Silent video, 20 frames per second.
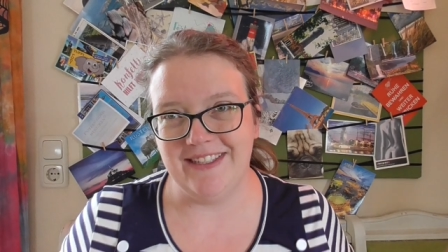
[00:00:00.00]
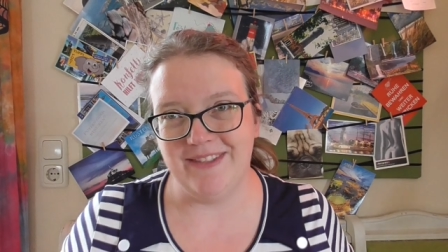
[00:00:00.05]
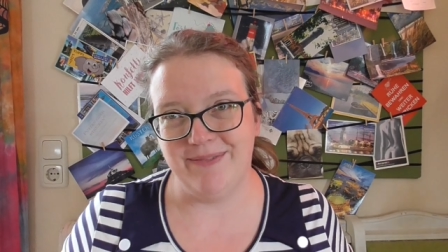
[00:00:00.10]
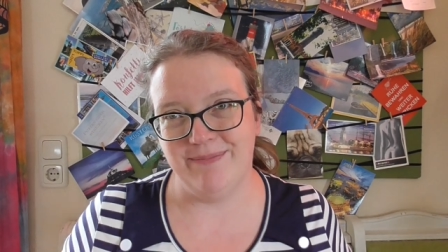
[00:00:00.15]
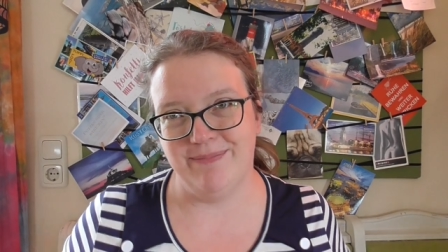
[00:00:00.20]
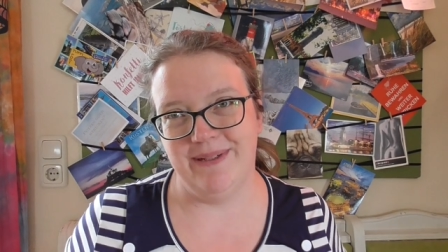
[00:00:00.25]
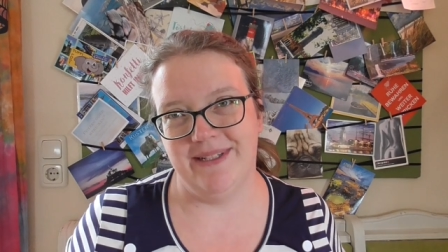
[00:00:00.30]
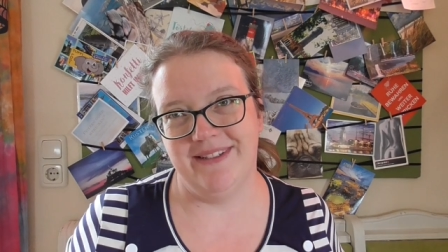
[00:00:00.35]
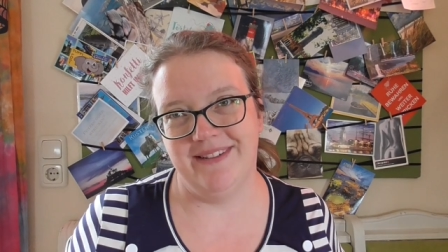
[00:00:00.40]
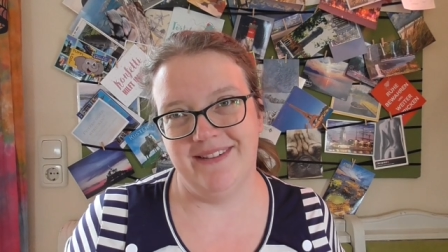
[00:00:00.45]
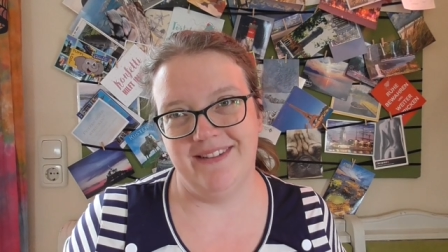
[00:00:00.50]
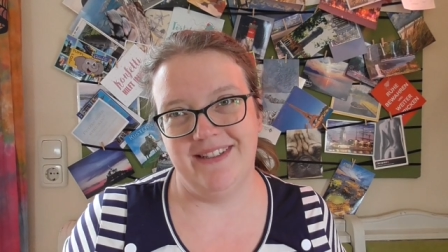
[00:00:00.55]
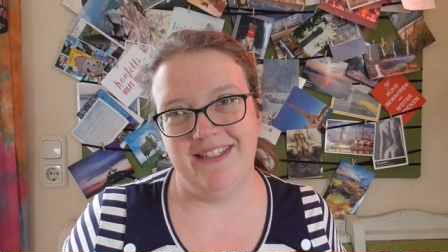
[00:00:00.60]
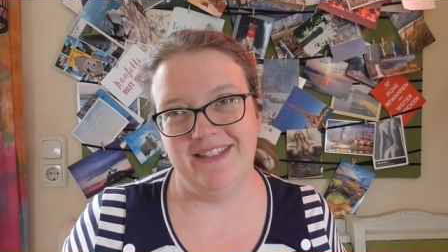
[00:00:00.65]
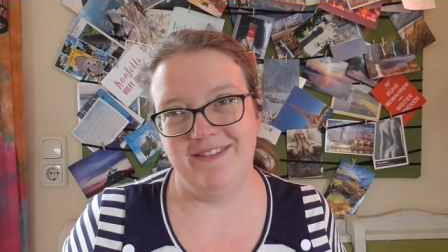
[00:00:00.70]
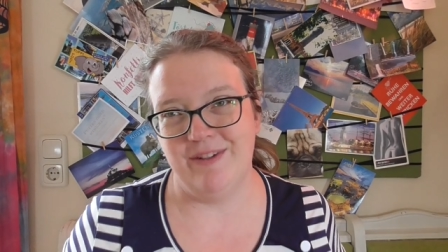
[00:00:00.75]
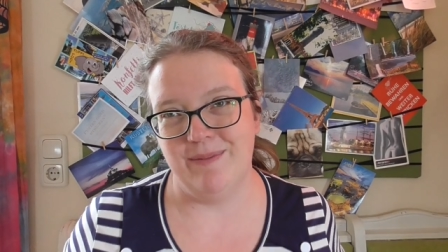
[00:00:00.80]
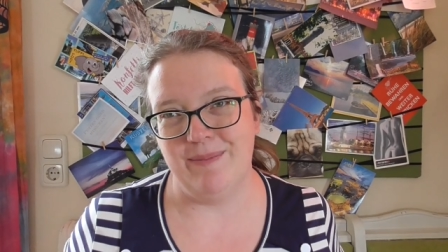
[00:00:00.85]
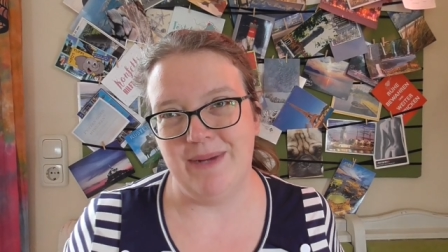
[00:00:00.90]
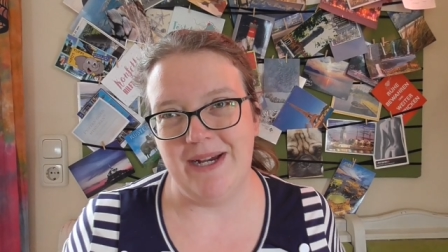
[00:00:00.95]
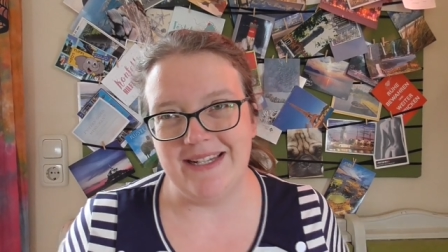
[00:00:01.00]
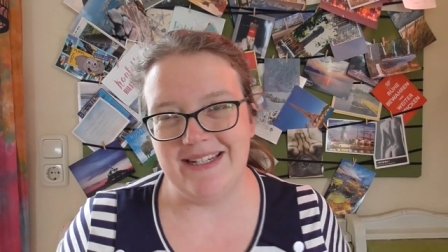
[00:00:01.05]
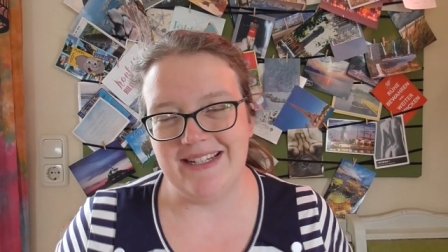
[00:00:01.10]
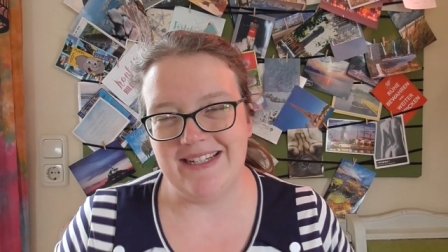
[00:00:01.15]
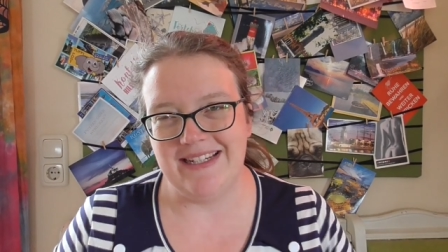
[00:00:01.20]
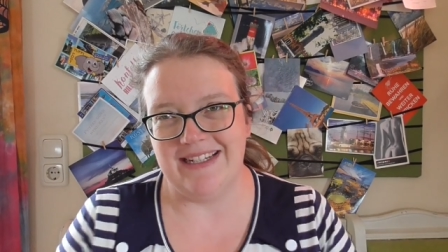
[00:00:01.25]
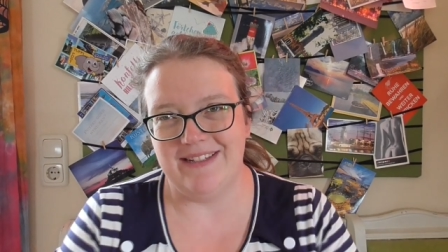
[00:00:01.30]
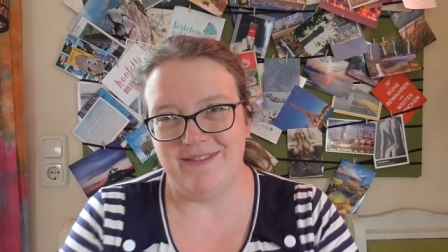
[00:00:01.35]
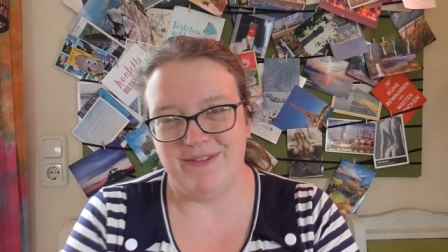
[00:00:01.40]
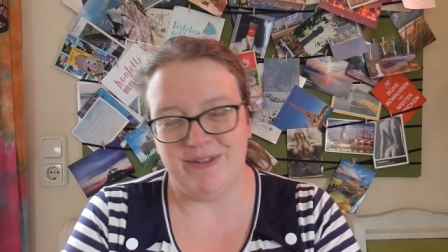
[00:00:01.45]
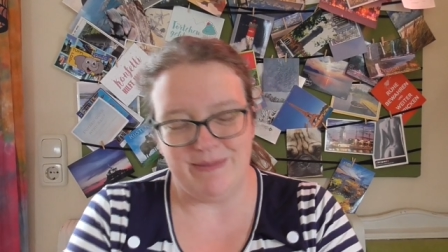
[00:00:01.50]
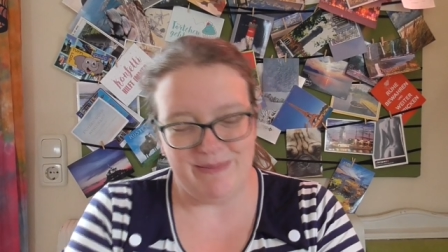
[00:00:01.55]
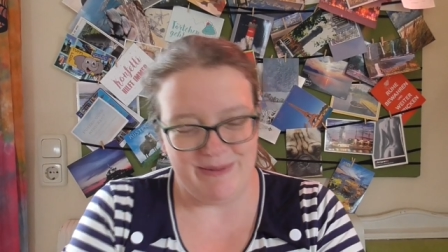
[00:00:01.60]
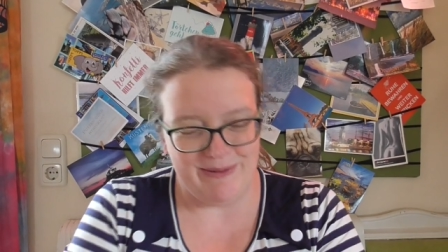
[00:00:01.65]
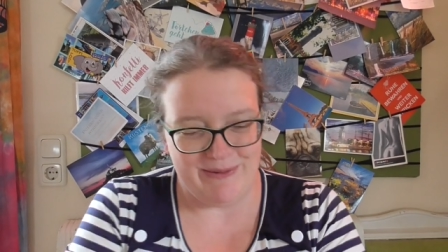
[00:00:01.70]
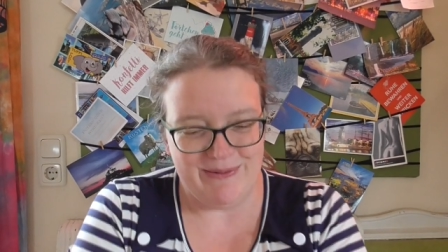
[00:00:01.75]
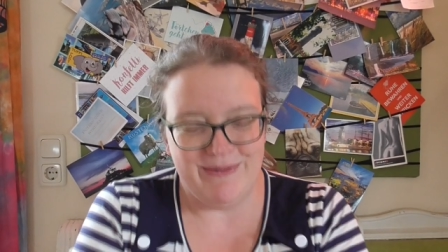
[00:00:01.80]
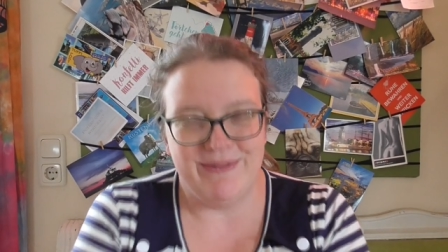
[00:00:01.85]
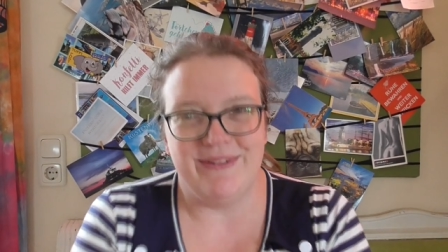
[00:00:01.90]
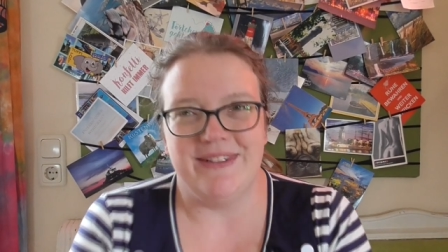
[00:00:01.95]
ich bin Informatikerin von
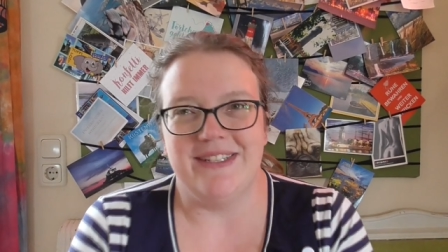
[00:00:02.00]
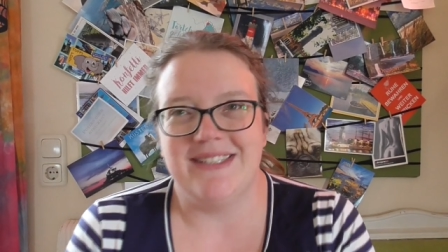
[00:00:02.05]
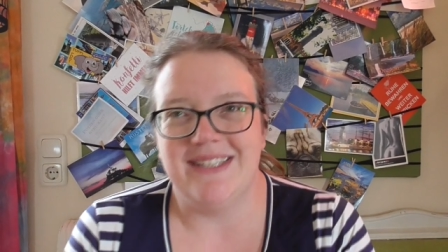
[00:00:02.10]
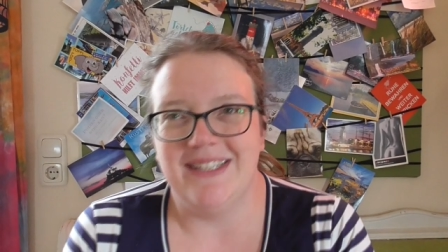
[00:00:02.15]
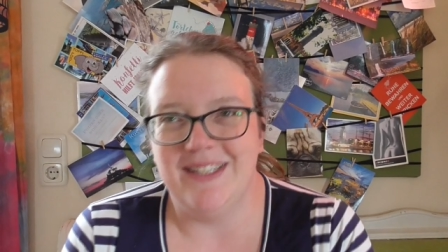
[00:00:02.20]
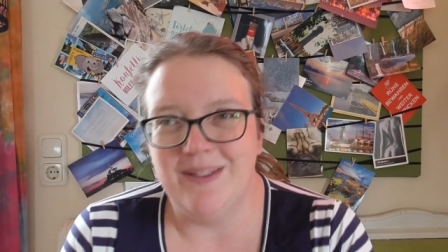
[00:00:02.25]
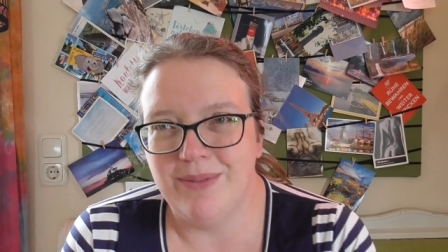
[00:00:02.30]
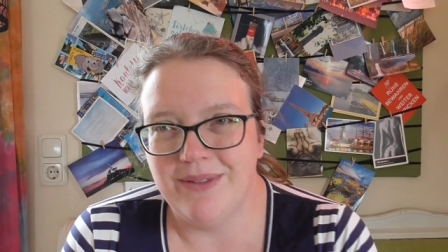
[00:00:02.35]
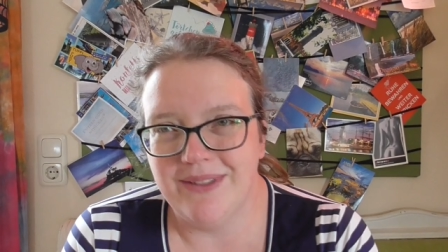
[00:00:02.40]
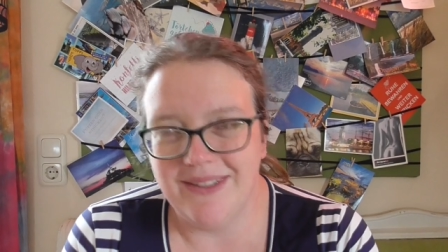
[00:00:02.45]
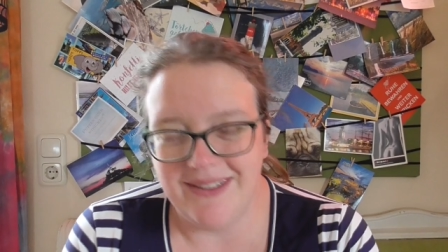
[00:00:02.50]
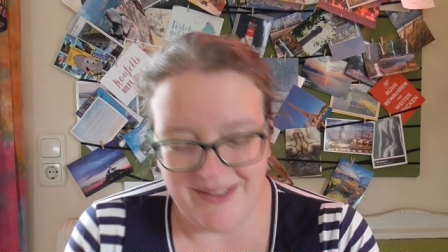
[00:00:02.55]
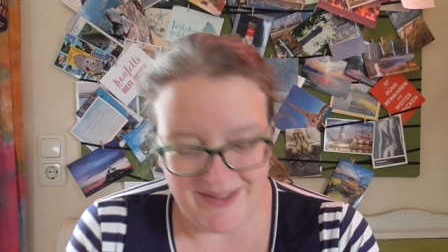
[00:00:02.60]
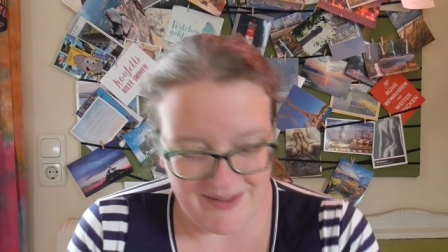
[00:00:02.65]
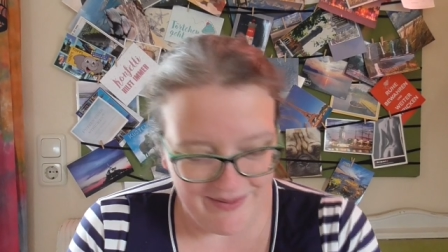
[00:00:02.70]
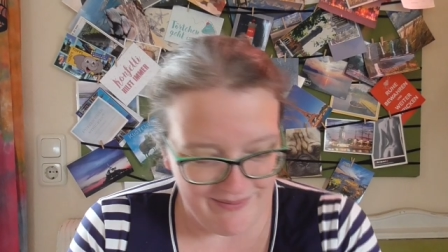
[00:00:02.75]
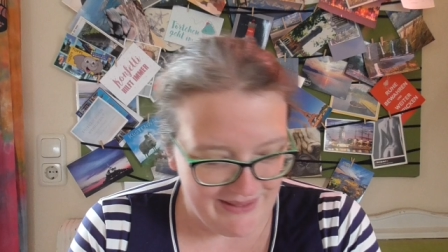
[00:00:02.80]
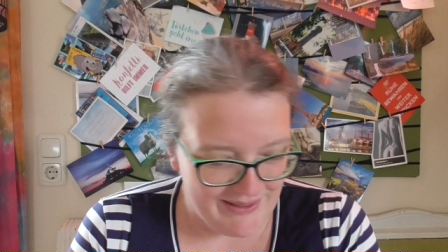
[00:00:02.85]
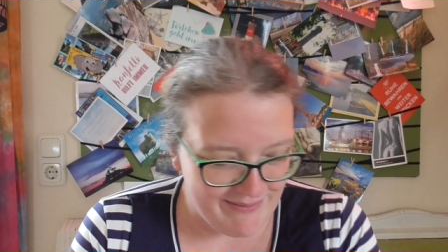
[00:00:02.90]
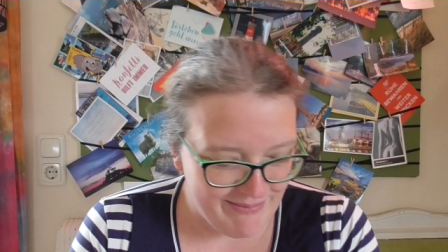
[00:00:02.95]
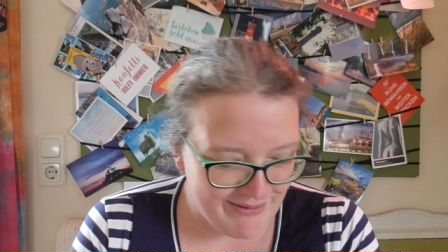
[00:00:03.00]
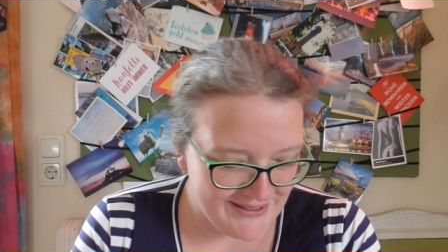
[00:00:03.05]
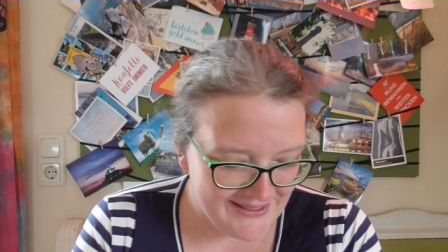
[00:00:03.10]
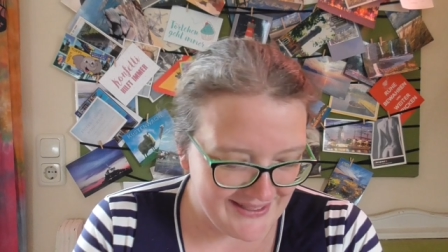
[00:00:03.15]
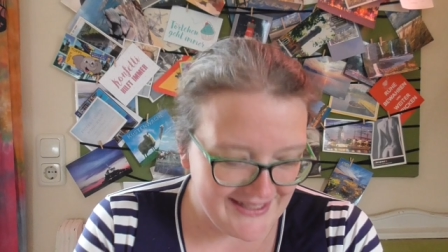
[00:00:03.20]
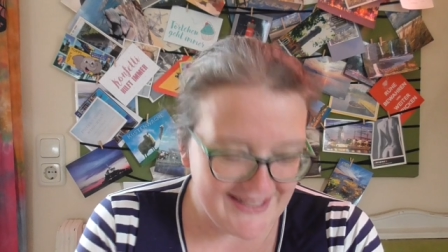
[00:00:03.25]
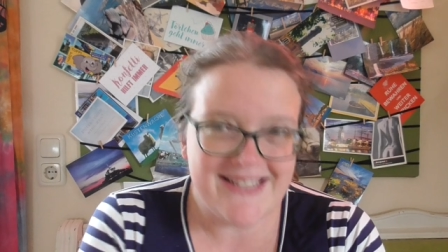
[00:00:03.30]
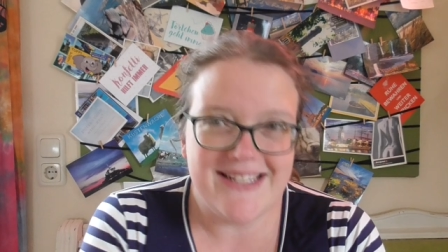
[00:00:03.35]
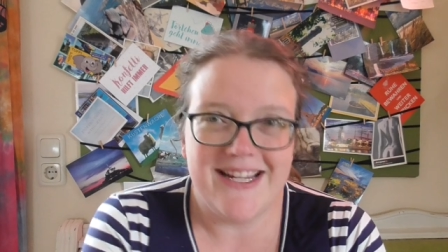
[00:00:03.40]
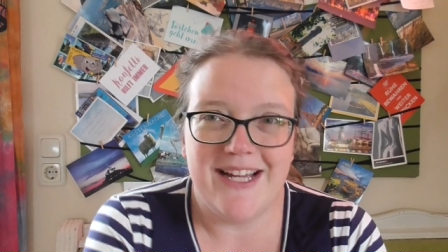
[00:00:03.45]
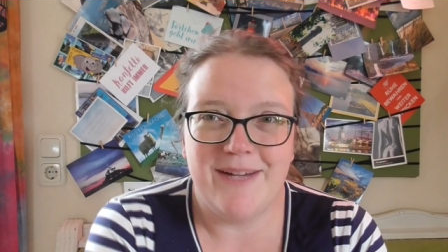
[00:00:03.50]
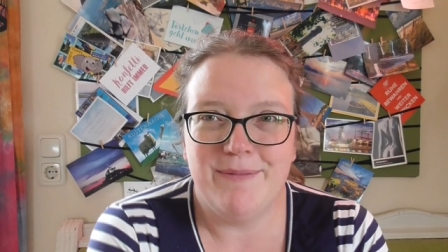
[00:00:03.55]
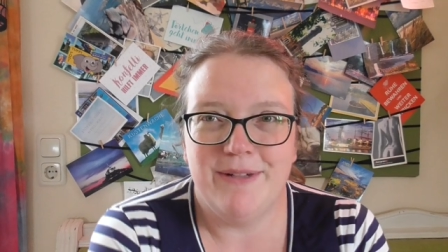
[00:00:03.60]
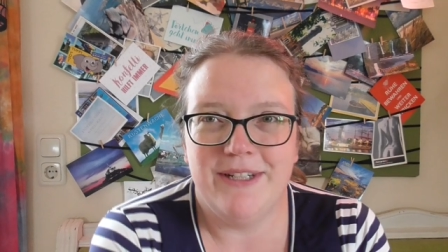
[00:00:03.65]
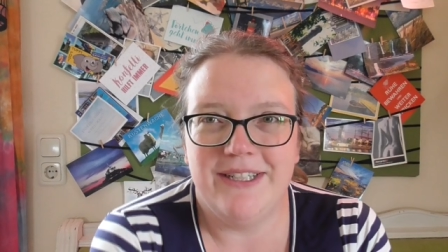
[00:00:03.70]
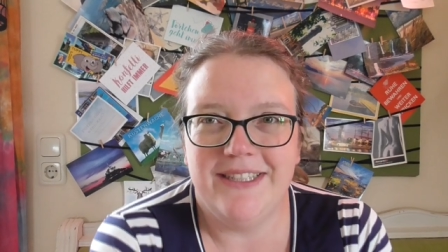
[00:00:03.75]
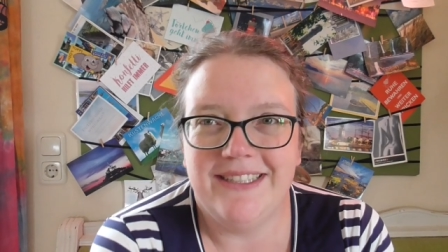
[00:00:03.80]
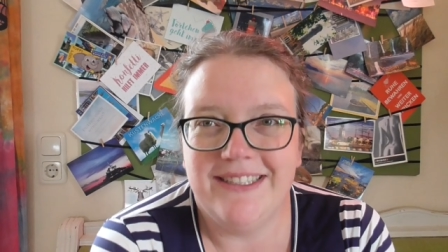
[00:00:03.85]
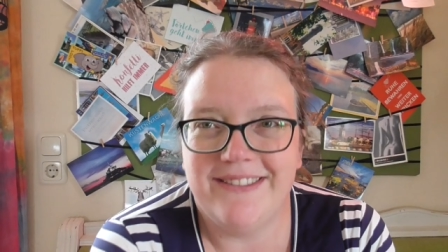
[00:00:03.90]
Beruf, deshalb äh, der Podcastname.